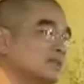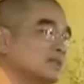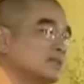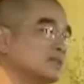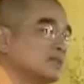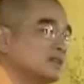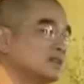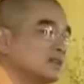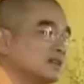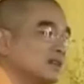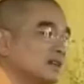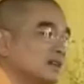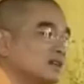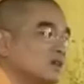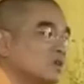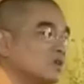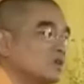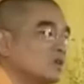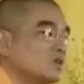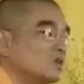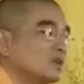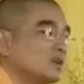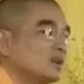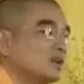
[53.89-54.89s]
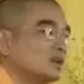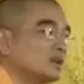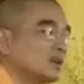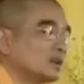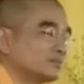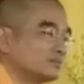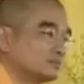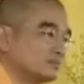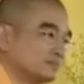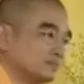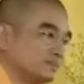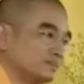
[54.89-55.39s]
Thì nếu người ta đủ
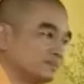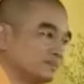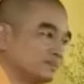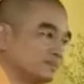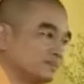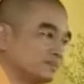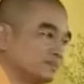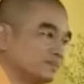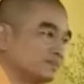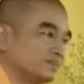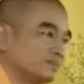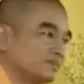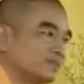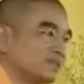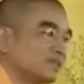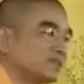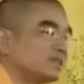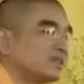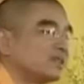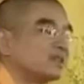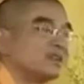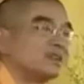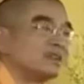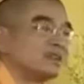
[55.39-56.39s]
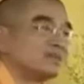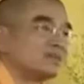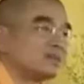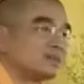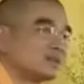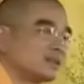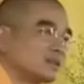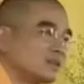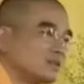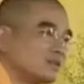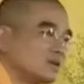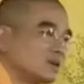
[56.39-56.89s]
định tâm, người ta tin
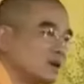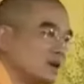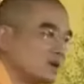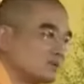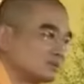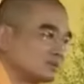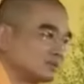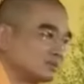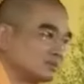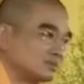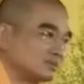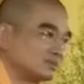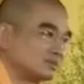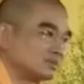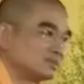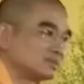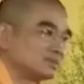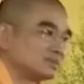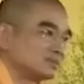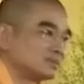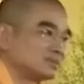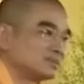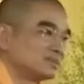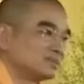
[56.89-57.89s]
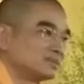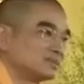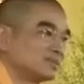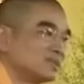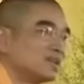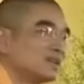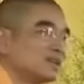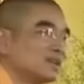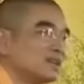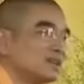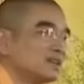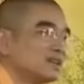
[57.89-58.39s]
nhưng mà người ta không có động.
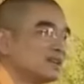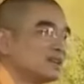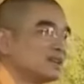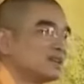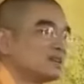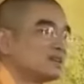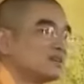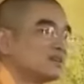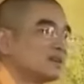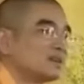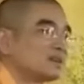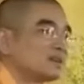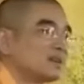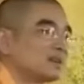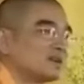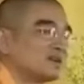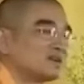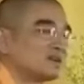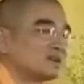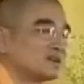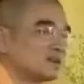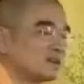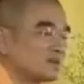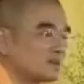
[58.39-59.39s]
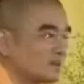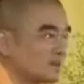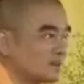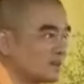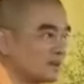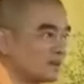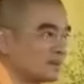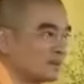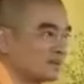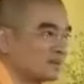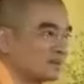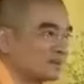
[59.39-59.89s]
Tin thì tin nhưng mà theo thì không
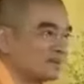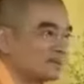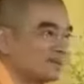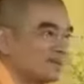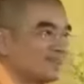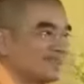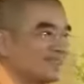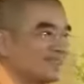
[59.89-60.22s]
có theo.